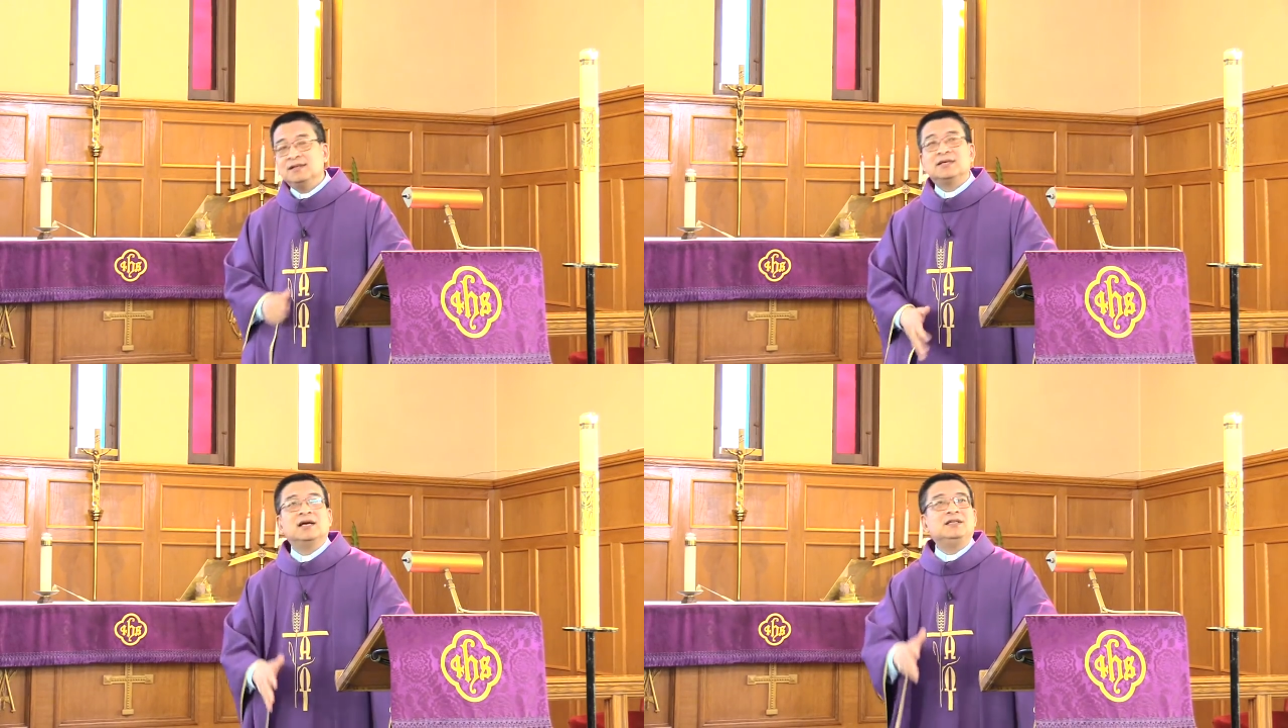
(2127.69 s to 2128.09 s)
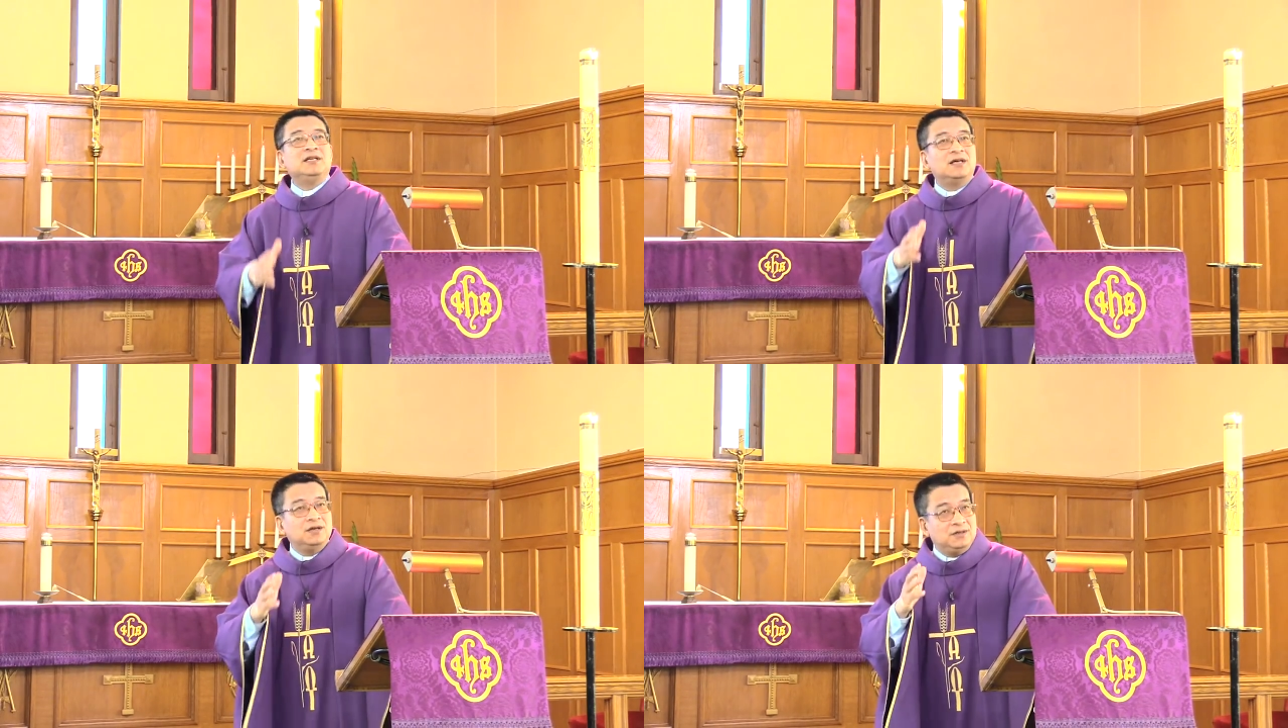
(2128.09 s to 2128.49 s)
在
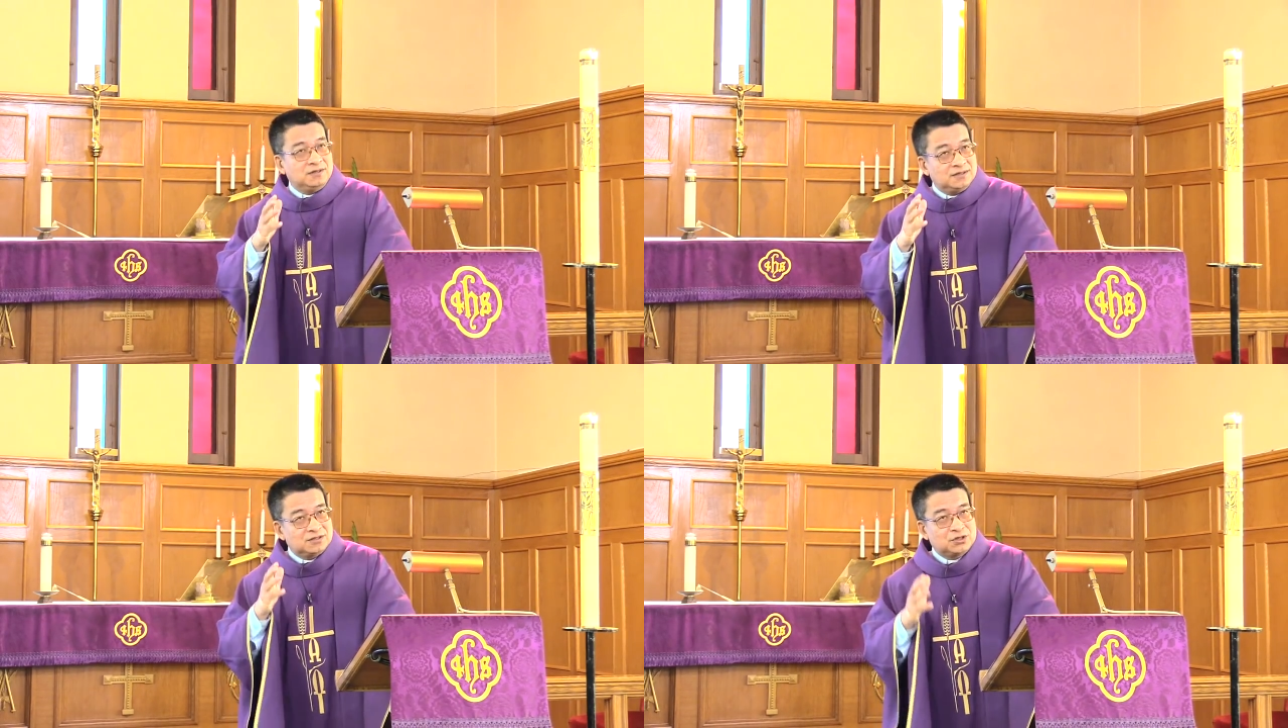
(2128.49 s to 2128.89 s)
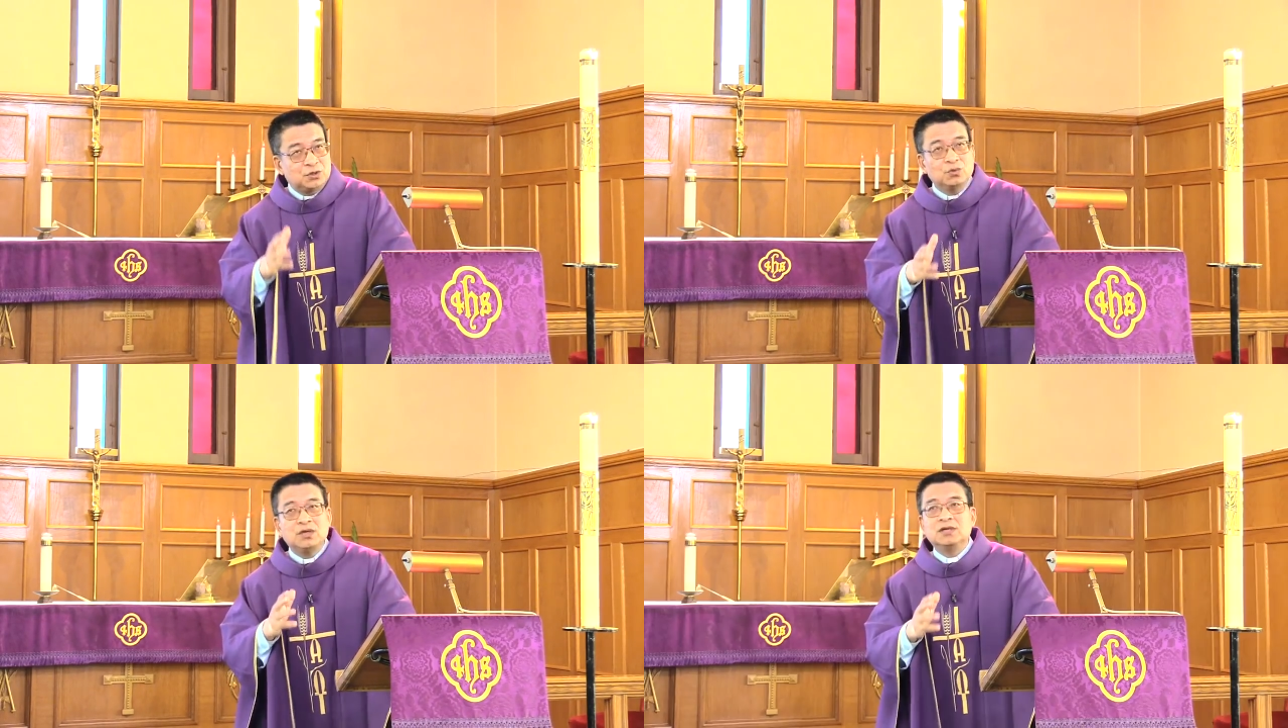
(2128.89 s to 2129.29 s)
地上应
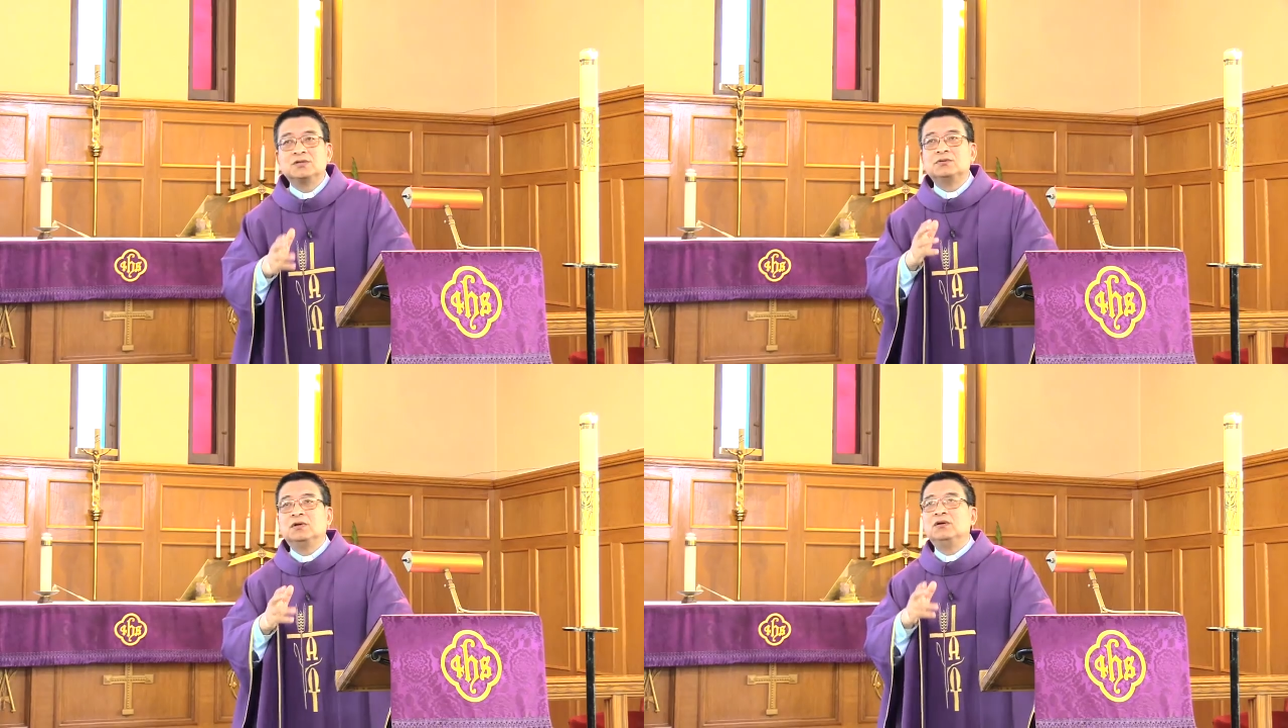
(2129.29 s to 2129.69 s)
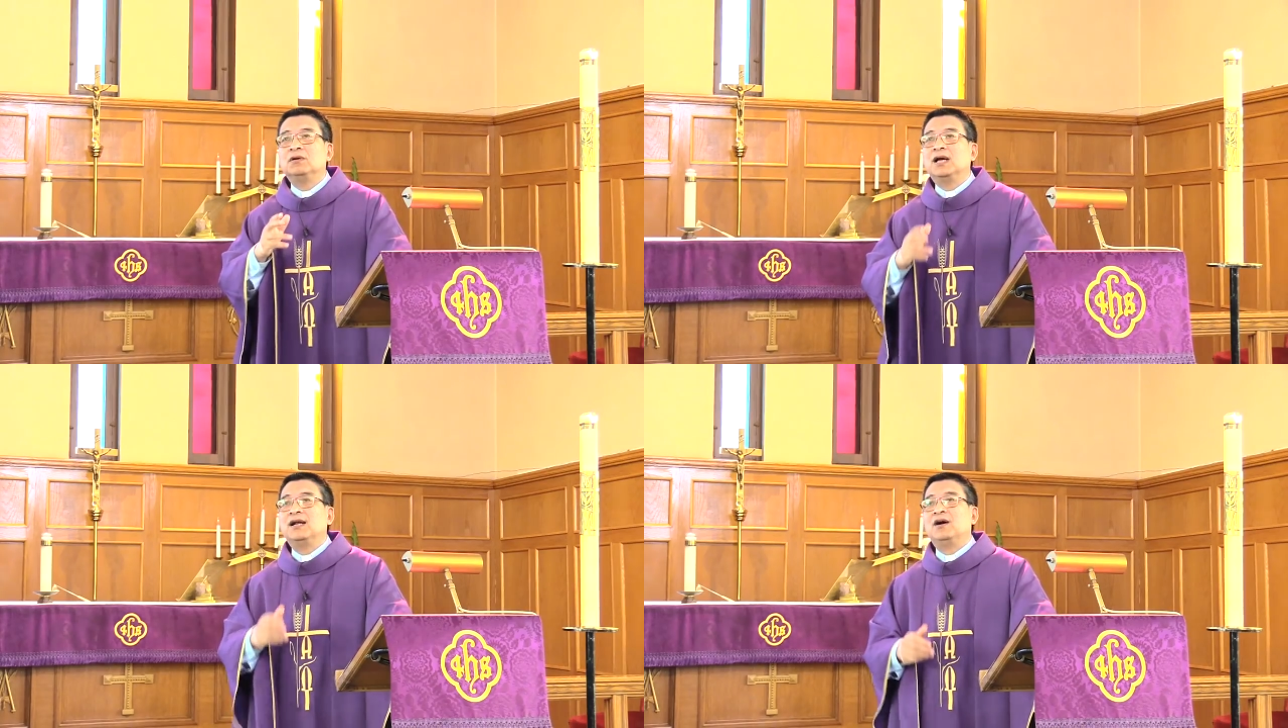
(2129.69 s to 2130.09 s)
收割所
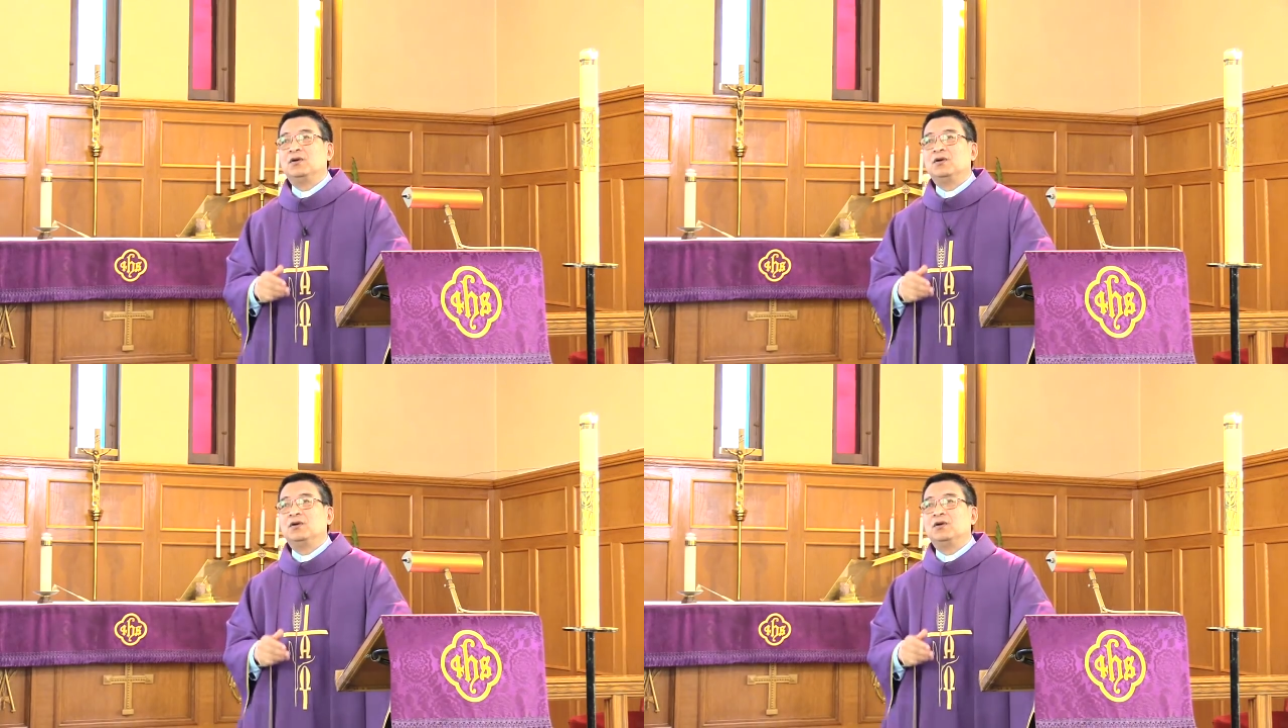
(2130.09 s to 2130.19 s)
有了